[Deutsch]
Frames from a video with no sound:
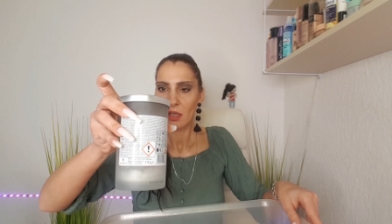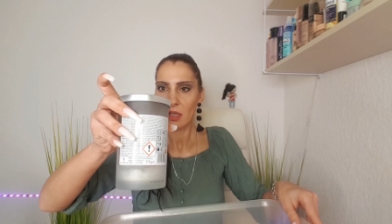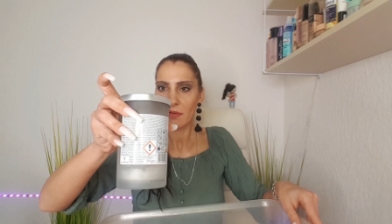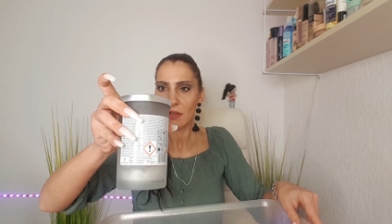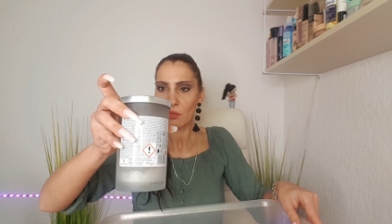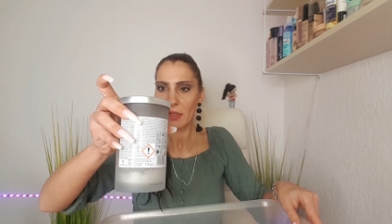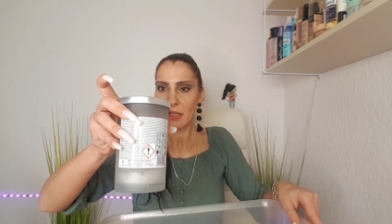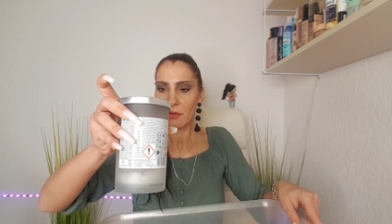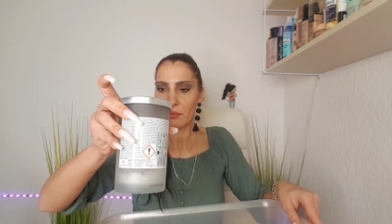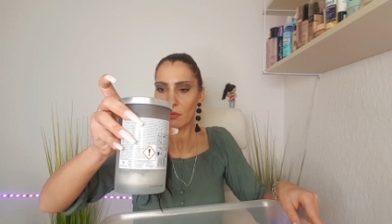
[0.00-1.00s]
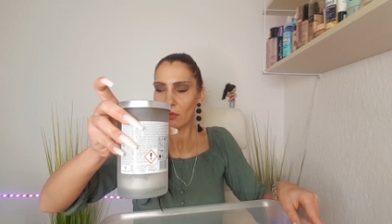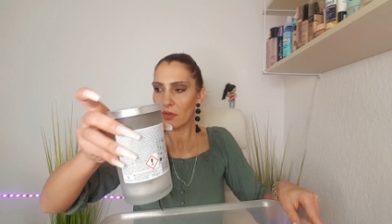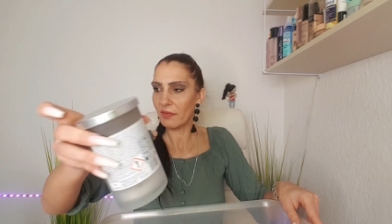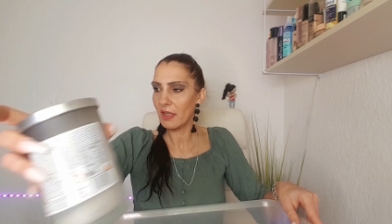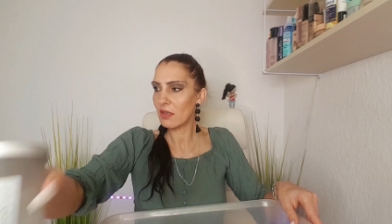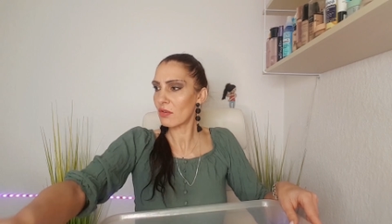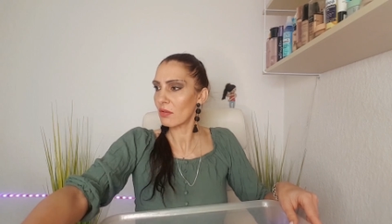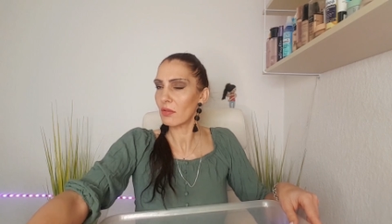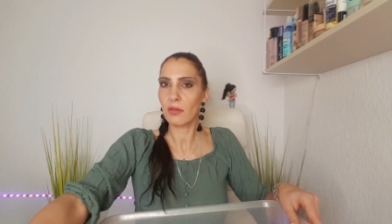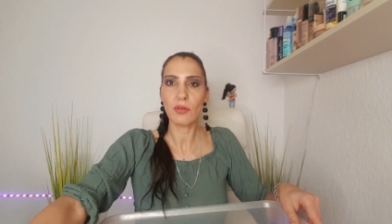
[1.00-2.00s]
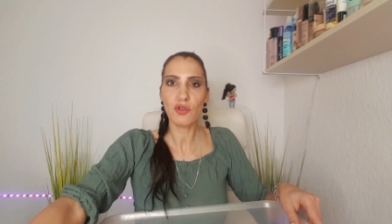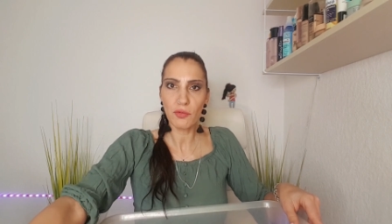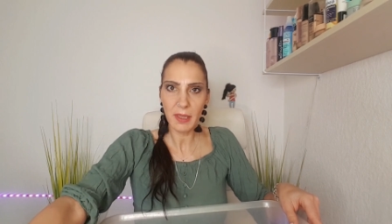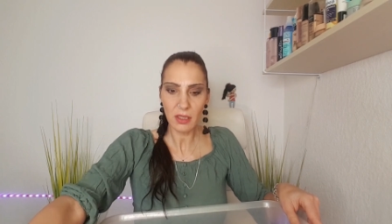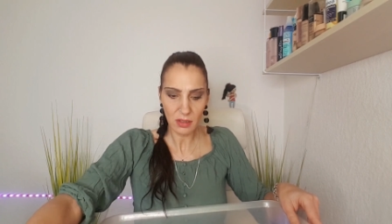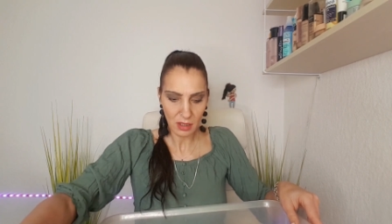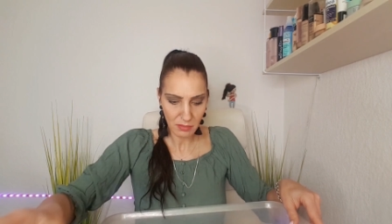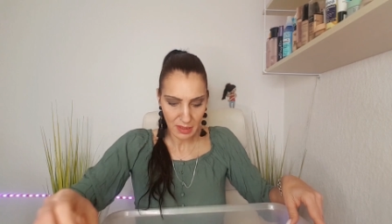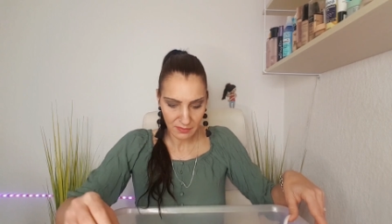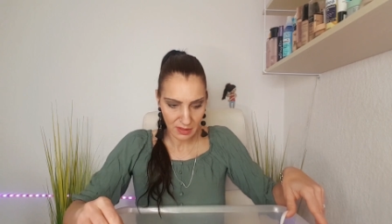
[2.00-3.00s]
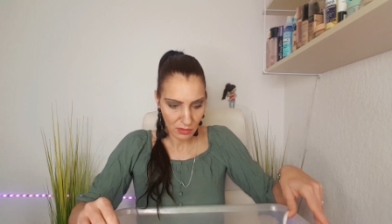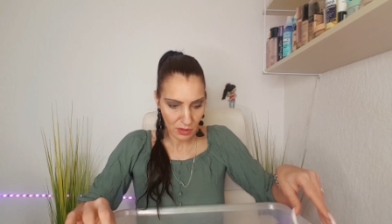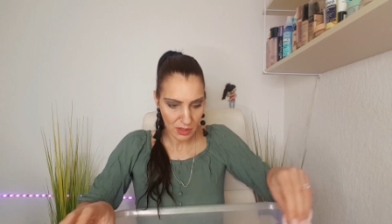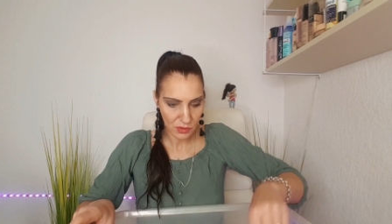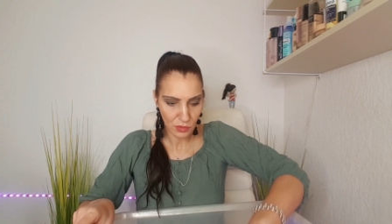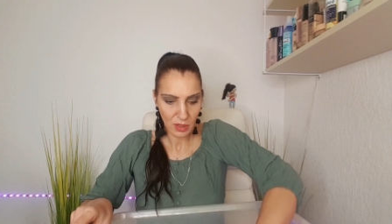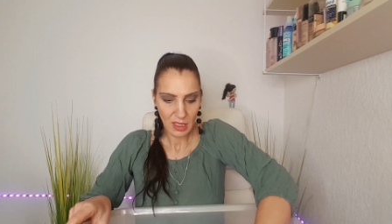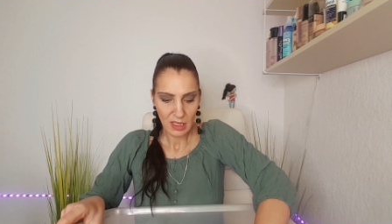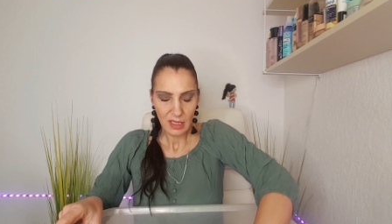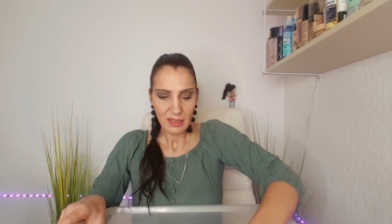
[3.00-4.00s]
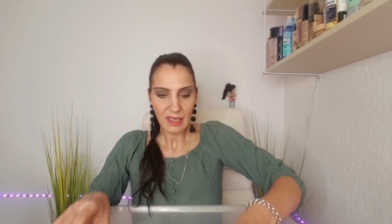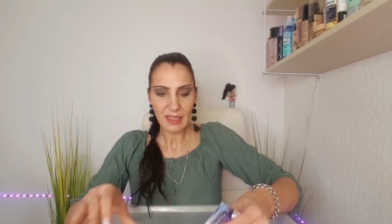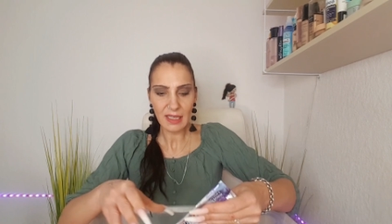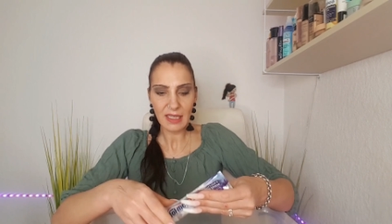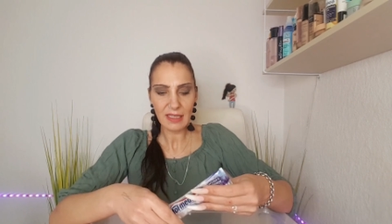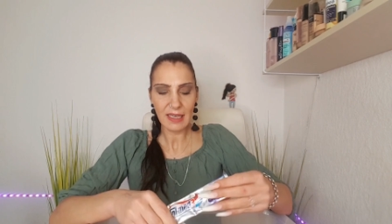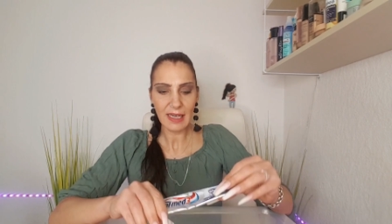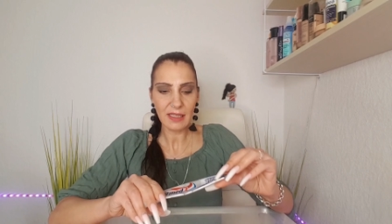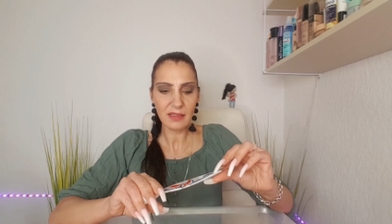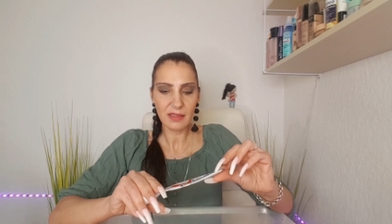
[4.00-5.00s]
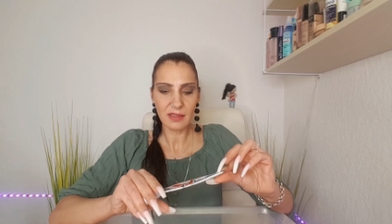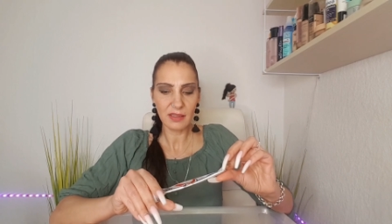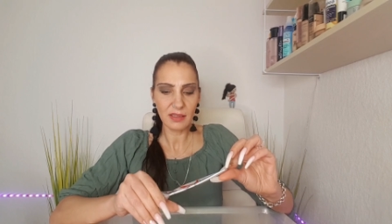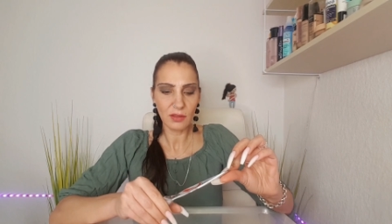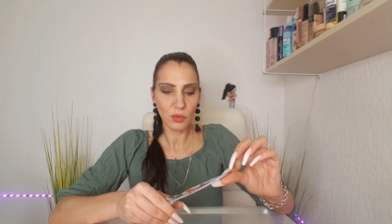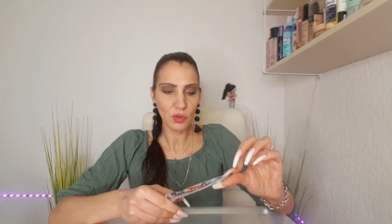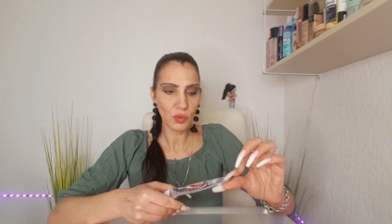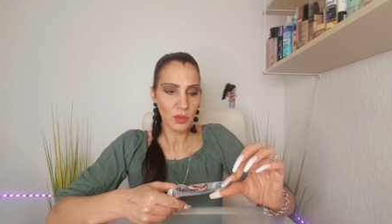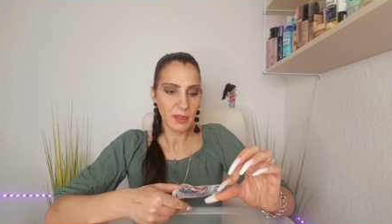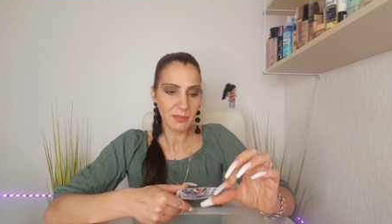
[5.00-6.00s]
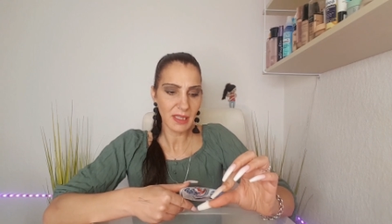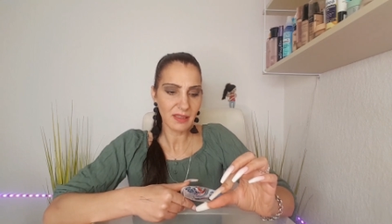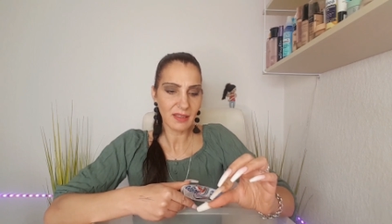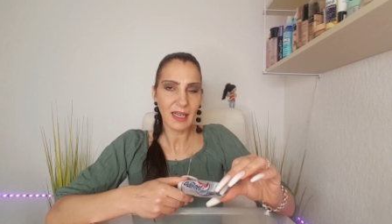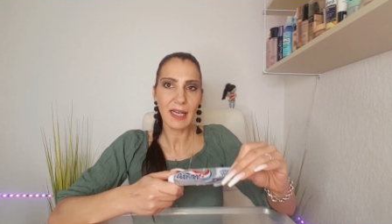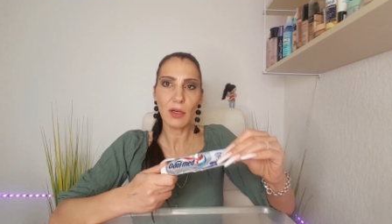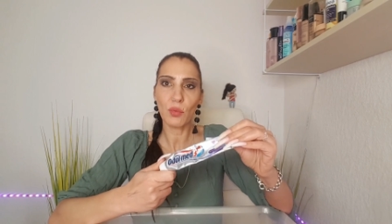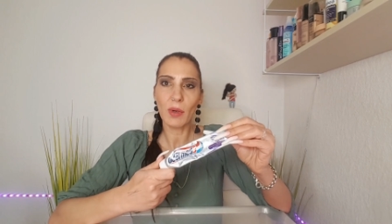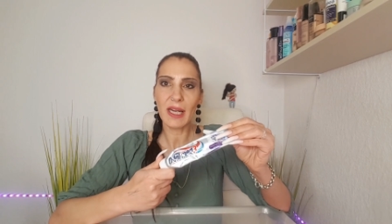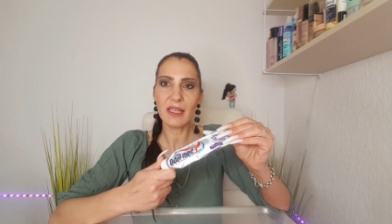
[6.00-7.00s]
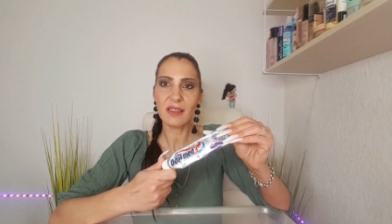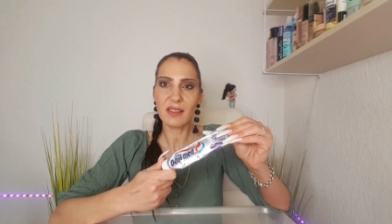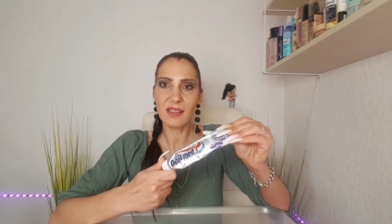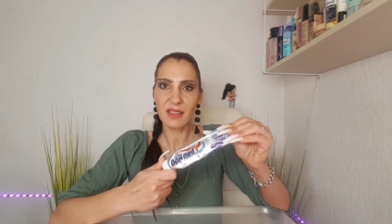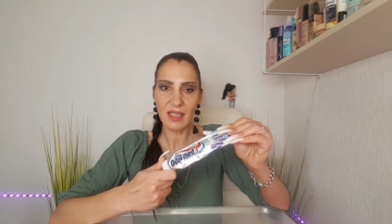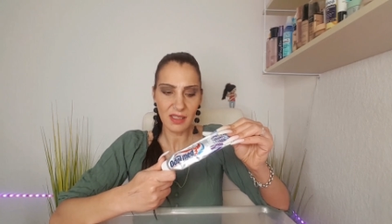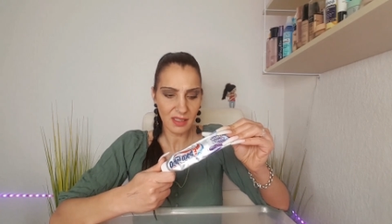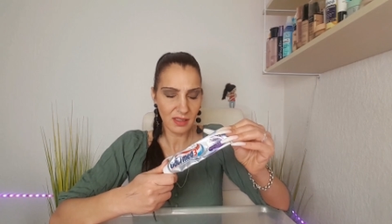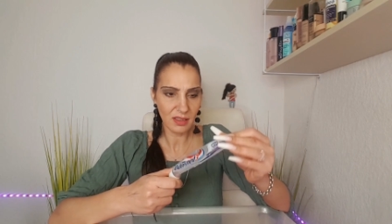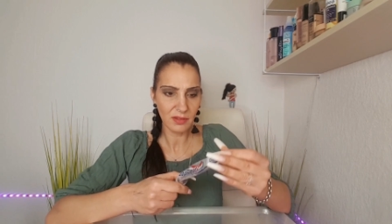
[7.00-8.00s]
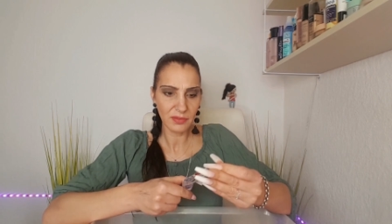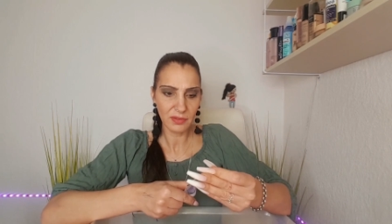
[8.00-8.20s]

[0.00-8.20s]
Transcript: Eventuell für irgendwelche Schminksachen mal wieder oder so. Dann entleert Odol Med 3 White Sensitive.